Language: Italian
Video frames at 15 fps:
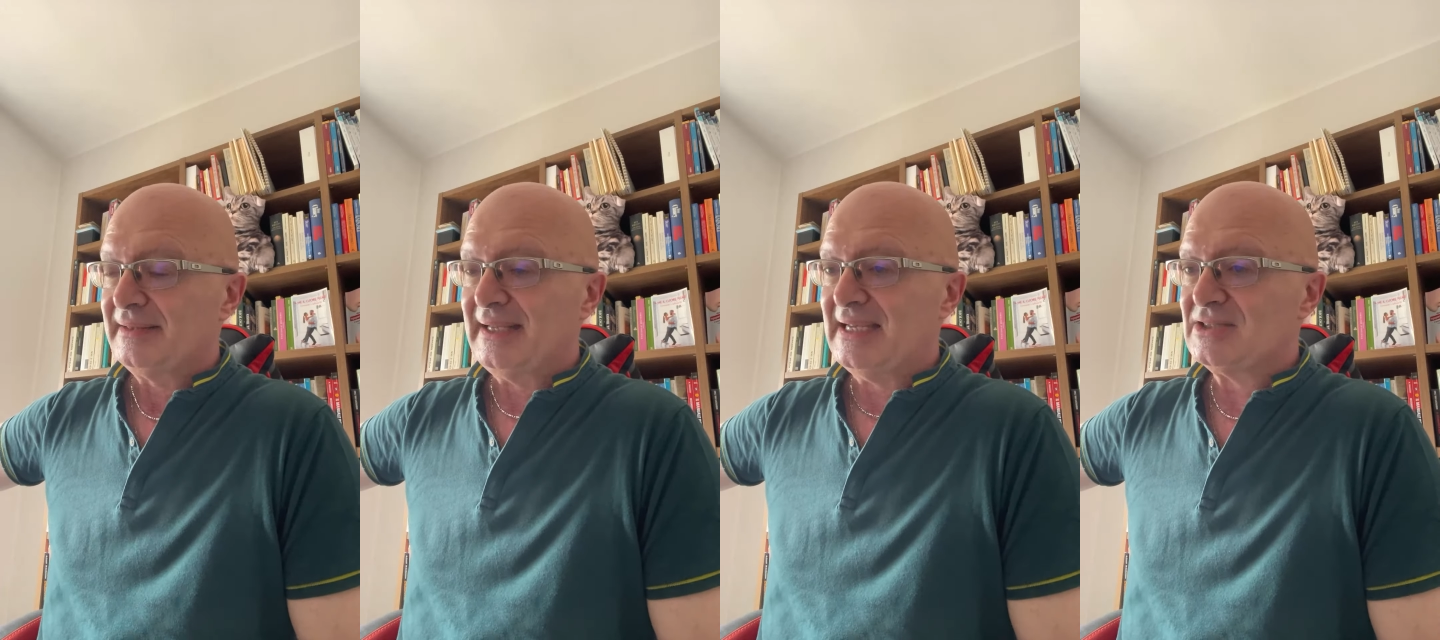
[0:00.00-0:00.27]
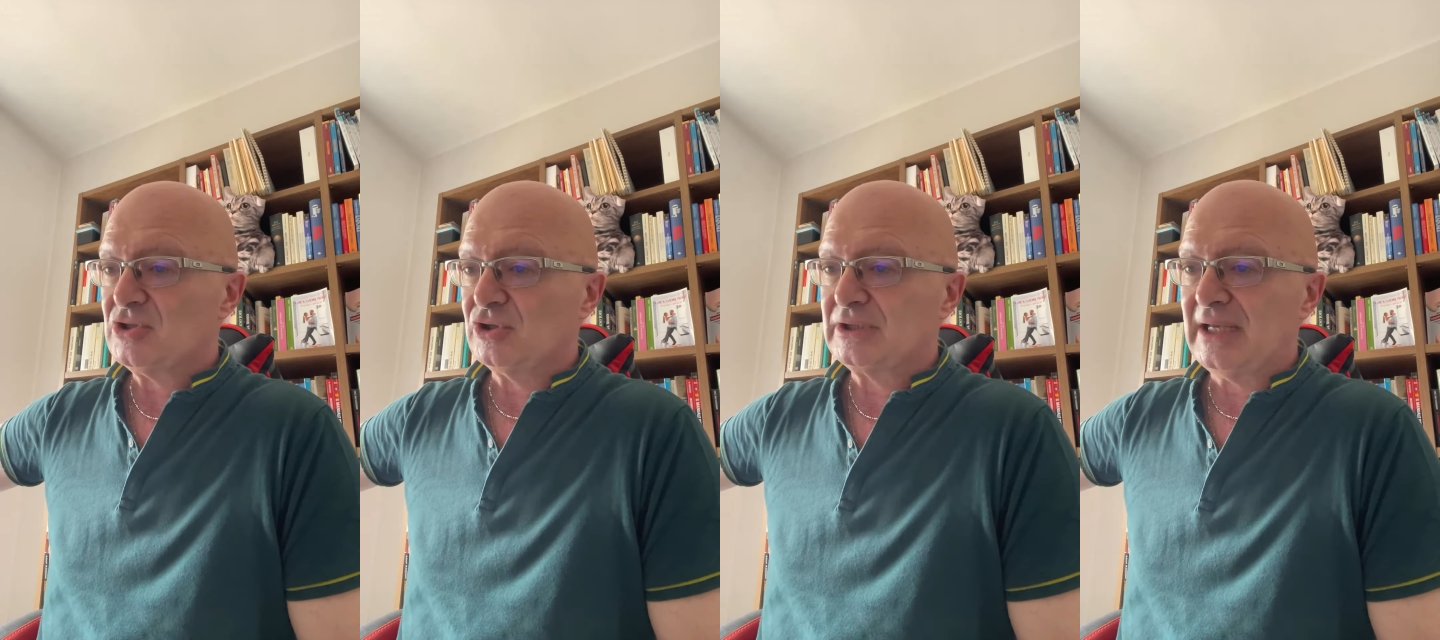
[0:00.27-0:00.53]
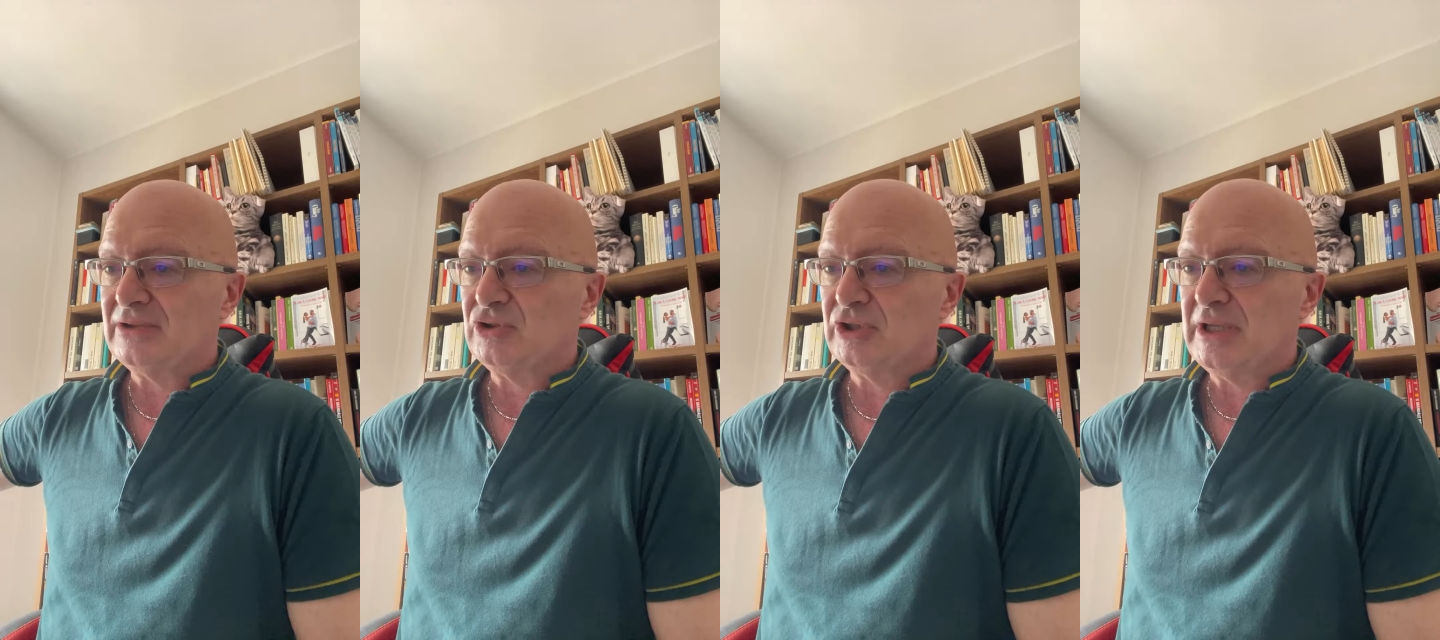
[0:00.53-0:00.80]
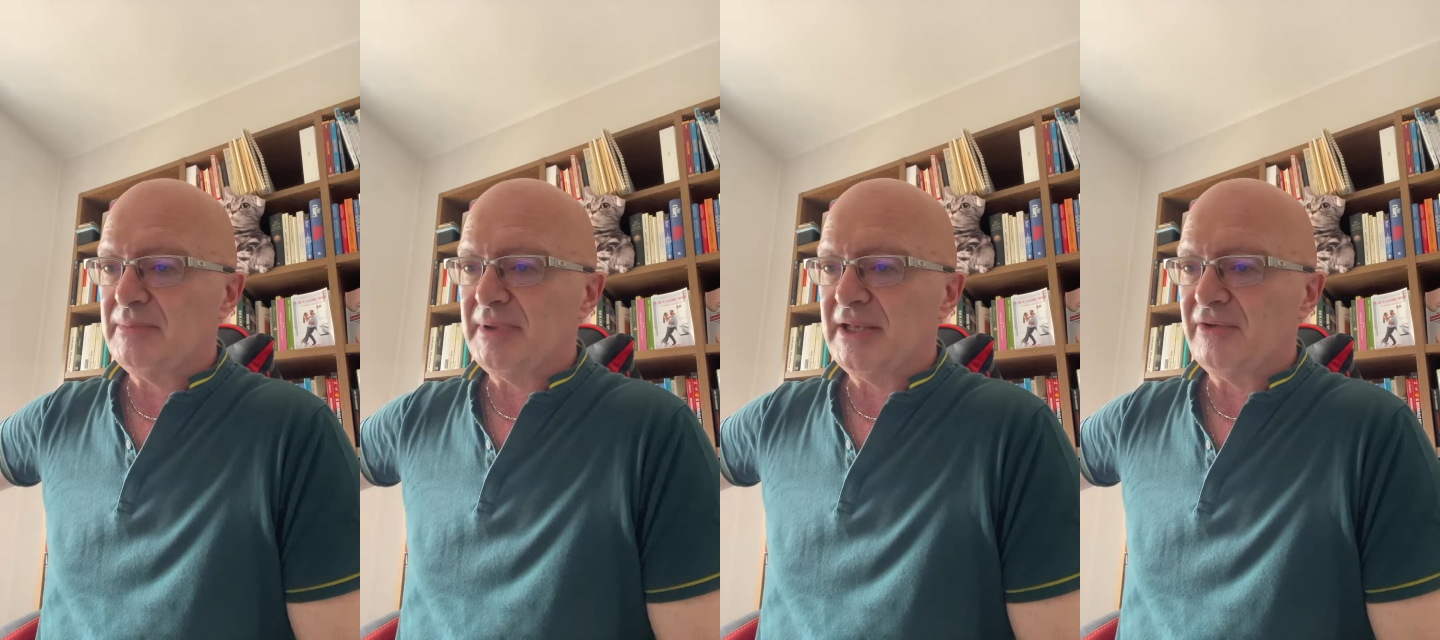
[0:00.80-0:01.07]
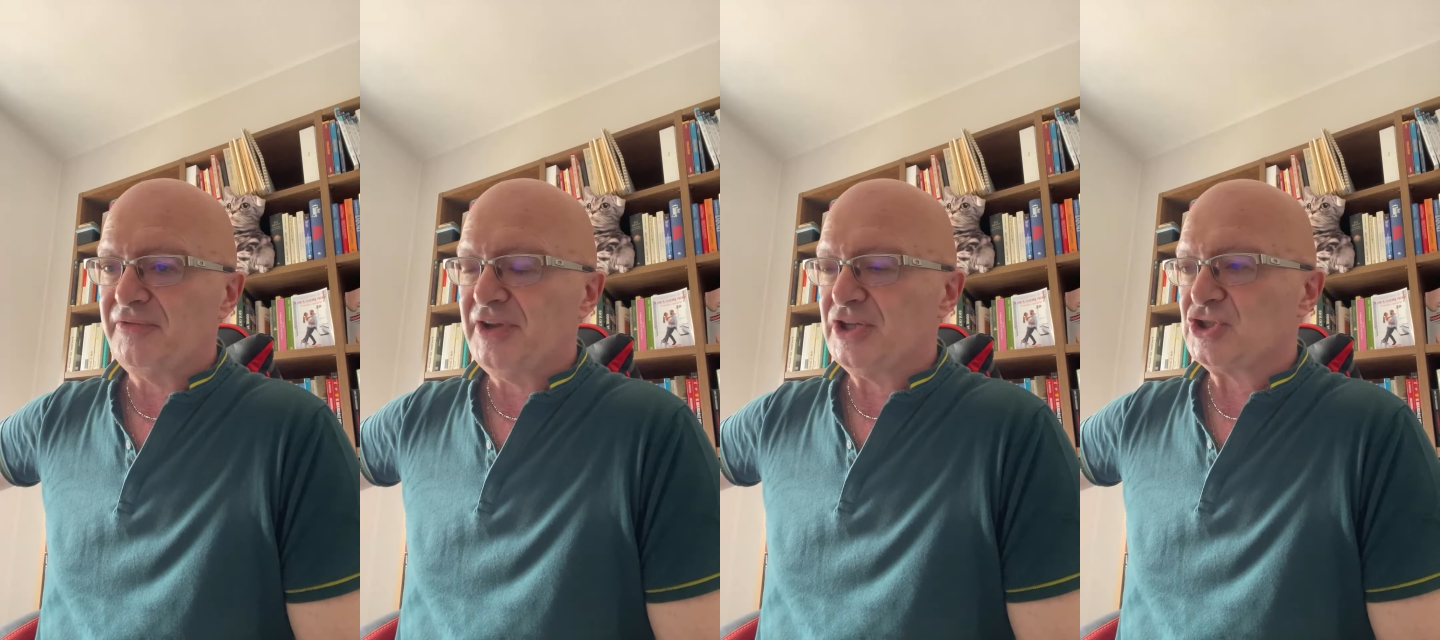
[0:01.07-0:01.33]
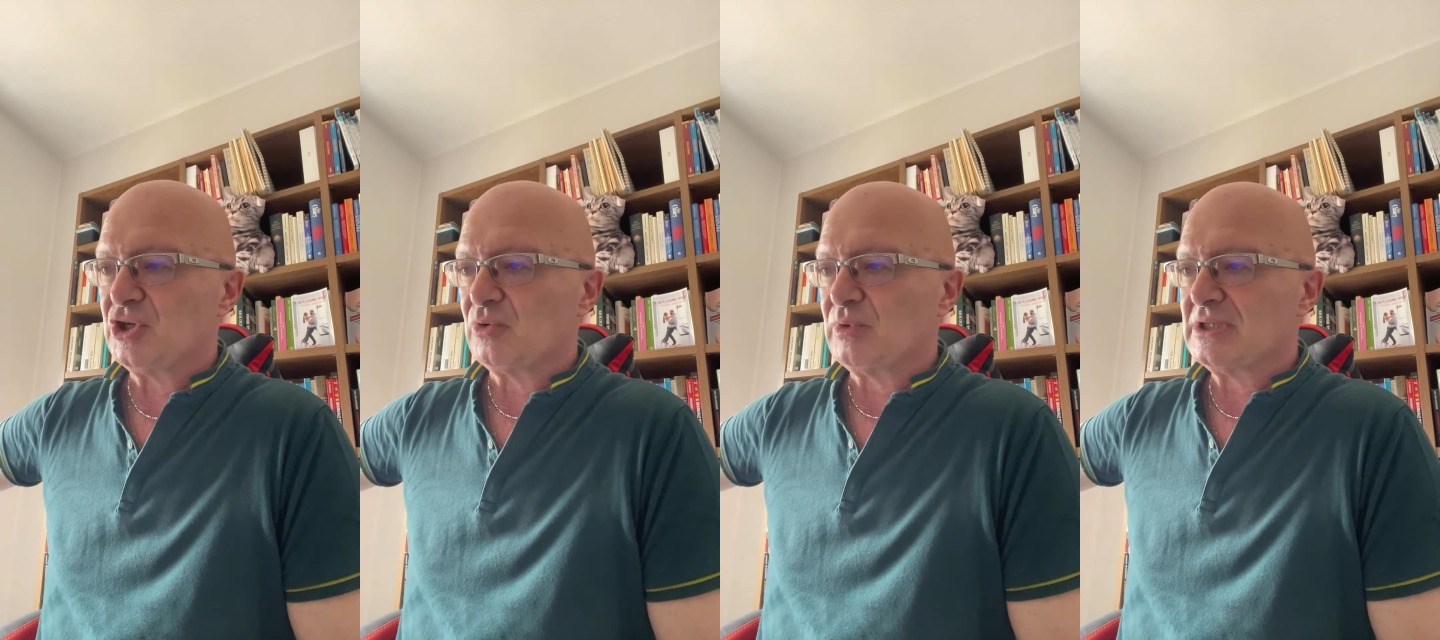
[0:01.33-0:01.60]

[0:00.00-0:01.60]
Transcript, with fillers: Ne hai soltanto dei benefici,